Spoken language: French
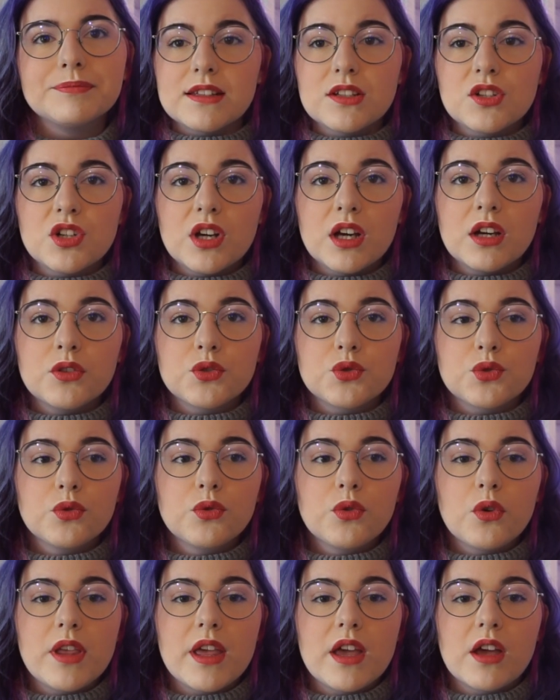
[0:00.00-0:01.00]
Déjà, je
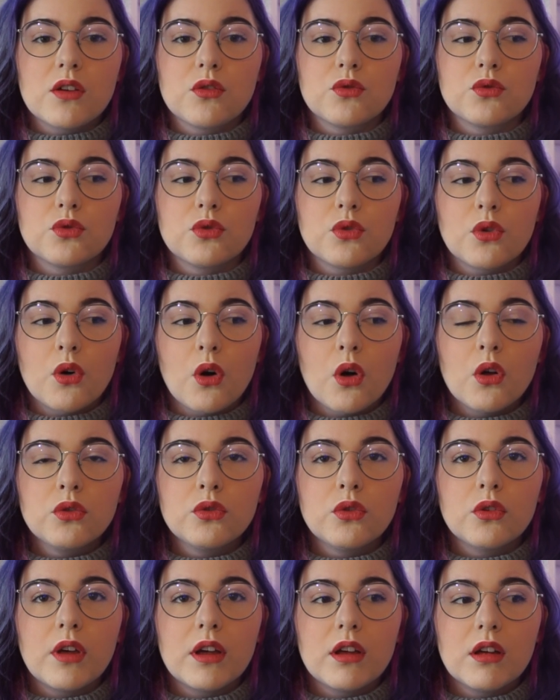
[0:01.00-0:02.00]
trouve qu'il y a une
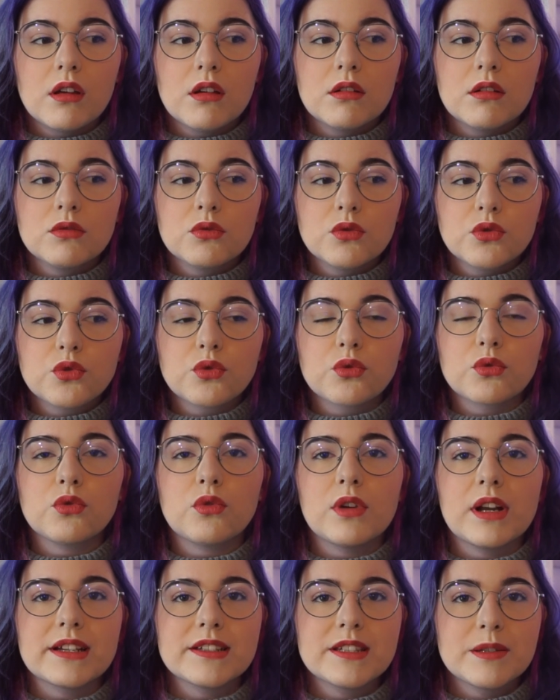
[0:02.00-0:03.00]
grande notion
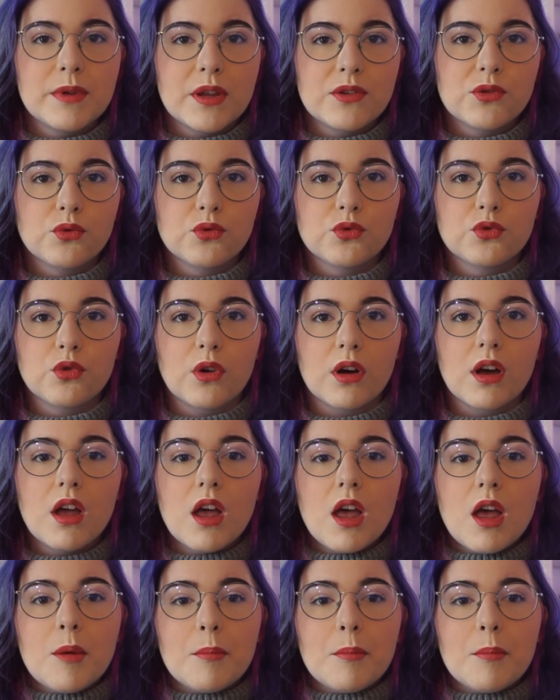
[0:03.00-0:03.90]
de l'acceptation de soi.